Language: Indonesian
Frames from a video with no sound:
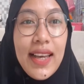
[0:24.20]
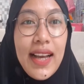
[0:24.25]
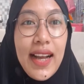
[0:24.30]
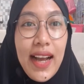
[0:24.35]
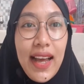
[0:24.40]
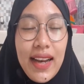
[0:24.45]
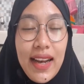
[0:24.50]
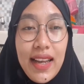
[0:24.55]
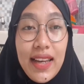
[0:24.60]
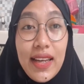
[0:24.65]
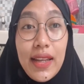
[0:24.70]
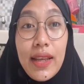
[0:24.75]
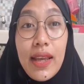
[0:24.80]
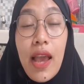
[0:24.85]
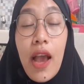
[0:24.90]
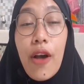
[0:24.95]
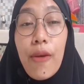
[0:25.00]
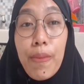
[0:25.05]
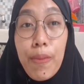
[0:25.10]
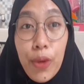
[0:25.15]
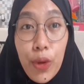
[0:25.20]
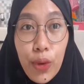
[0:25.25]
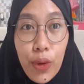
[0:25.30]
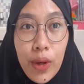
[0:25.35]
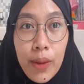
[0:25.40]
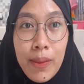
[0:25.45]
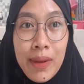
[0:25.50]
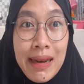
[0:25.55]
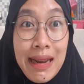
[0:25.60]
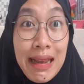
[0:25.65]
Karena ini pure
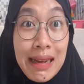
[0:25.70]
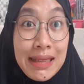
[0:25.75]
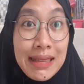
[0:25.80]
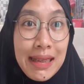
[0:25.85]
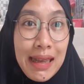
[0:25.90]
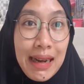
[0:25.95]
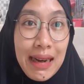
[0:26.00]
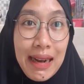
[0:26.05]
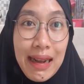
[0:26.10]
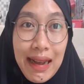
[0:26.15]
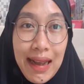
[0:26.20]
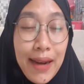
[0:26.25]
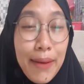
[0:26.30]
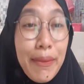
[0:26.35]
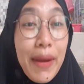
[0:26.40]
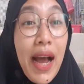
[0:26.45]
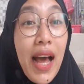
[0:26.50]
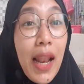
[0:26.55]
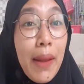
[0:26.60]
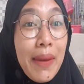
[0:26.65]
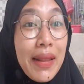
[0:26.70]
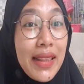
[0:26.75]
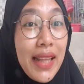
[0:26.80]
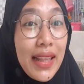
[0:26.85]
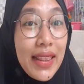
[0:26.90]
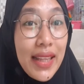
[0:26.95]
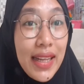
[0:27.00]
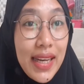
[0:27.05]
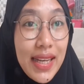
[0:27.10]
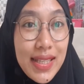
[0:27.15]
berdasarkan pengalaman
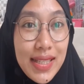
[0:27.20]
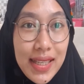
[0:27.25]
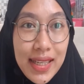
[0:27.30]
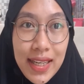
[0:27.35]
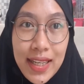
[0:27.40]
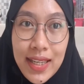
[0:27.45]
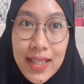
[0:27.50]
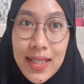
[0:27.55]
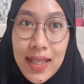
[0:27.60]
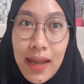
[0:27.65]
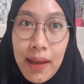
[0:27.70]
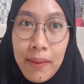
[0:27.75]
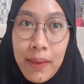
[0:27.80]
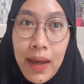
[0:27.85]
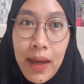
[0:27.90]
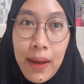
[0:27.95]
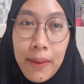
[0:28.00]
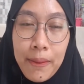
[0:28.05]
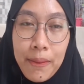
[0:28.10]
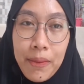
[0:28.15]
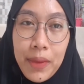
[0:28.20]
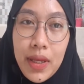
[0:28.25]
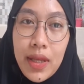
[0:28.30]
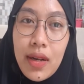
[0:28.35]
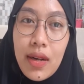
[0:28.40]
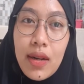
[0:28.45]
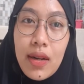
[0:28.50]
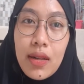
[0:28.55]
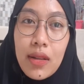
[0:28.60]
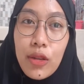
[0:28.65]
tante Riki sendiri selama
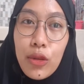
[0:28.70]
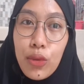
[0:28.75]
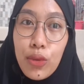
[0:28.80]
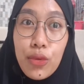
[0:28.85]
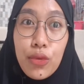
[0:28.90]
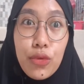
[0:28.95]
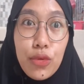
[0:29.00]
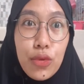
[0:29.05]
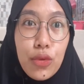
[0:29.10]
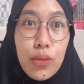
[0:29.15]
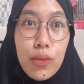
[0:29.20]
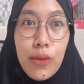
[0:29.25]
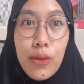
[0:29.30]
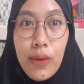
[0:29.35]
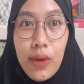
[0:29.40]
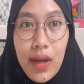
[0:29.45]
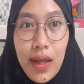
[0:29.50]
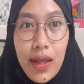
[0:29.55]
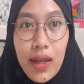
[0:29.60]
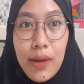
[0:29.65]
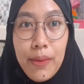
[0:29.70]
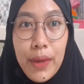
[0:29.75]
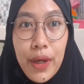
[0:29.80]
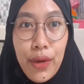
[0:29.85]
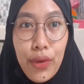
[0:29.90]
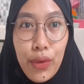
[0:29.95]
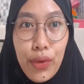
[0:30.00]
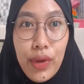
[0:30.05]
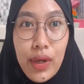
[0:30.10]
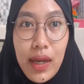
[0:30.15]
hampir 7 bulan
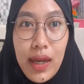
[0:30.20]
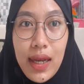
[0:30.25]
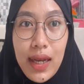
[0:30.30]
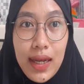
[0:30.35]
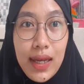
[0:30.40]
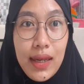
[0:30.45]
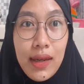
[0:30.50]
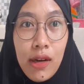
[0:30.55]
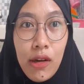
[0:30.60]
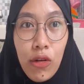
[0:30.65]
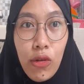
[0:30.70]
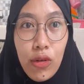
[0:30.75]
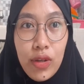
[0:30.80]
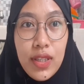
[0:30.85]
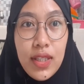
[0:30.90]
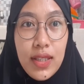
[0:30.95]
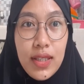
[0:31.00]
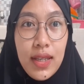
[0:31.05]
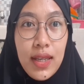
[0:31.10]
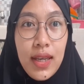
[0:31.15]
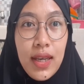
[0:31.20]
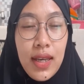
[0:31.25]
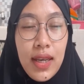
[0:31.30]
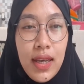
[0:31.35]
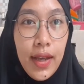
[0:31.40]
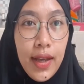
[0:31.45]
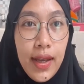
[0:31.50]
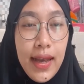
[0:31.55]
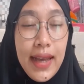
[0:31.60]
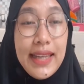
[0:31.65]
menggunakan Clody.
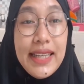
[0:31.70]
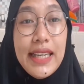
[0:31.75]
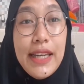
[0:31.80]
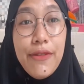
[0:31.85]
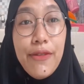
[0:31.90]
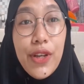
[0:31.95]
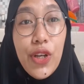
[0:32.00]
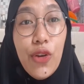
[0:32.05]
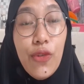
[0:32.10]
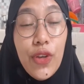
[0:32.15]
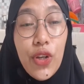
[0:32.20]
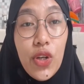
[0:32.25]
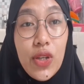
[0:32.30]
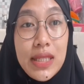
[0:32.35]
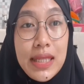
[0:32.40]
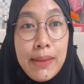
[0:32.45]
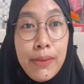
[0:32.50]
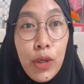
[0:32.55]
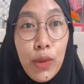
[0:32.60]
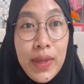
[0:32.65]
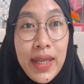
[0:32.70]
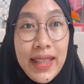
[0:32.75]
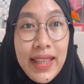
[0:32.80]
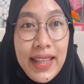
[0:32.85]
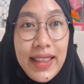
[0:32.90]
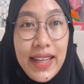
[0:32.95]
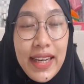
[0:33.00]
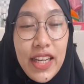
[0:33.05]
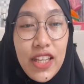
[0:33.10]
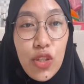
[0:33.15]
Di video-video sebelumnya
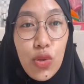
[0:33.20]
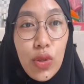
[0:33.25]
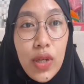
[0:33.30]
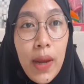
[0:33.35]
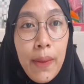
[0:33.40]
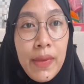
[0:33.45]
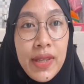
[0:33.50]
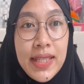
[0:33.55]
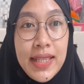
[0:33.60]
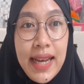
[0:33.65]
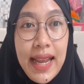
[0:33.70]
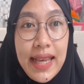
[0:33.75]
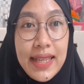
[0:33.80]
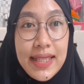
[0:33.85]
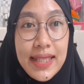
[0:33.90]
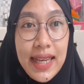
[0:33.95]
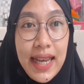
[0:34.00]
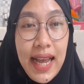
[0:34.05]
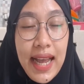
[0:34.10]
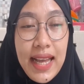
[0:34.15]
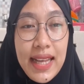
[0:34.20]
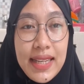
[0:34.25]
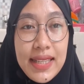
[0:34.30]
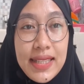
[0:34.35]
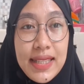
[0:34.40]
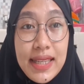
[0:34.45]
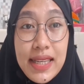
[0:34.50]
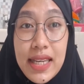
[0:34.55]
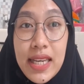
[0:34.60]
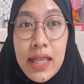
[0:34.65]
tante Riki sudah menjelaskan
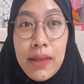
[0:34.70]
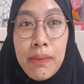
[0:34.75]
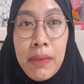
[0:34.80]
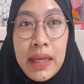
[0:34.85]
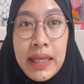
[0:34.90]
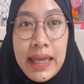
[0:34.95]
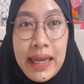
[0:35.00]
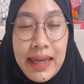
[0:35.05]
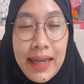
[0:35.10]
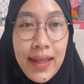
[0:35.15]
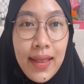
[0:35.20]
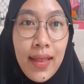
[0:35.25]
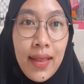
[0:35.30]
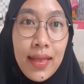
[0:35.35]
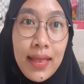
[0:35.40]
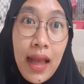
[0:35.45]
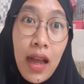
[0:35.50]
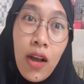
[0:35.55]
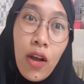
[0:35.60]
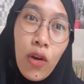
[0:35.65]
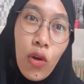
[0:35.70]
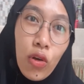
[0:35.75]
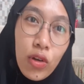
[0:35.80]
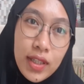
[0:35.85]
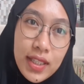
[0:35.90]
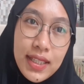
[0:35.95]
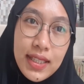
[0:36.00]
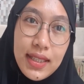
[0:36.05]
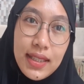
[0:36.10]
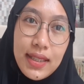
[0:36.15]
sedikit banyaknya tentang
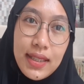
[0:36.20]
Clody,